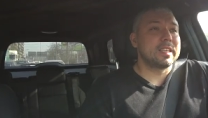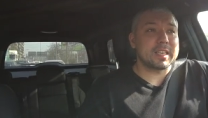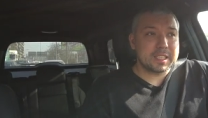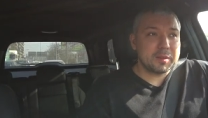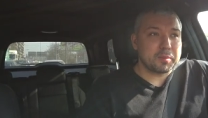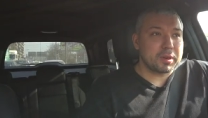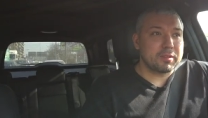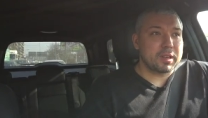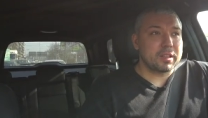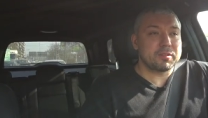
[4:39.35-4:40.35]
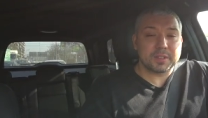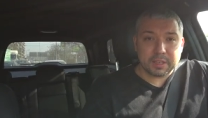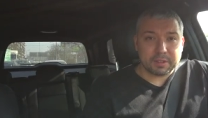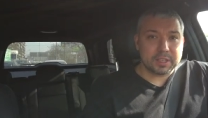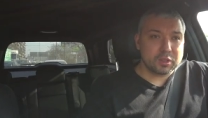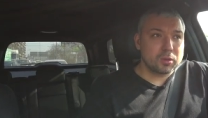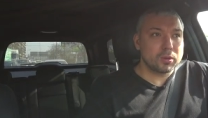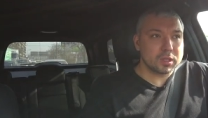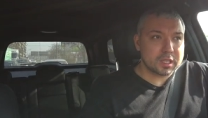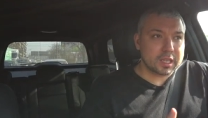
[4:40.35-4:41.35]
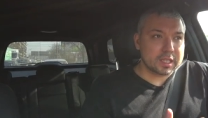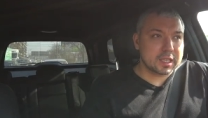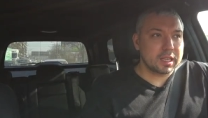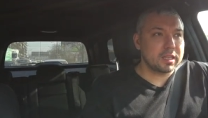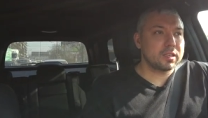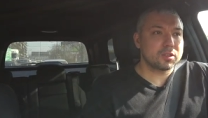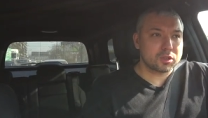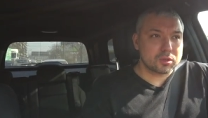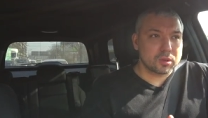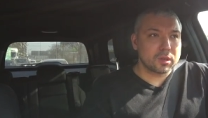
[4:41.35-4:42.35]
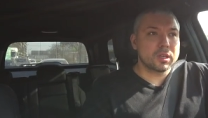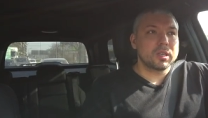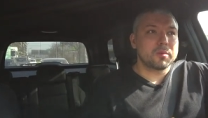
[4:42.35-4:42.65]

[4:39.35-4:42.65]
Я с ним поговорил. Все в один голос сказали, что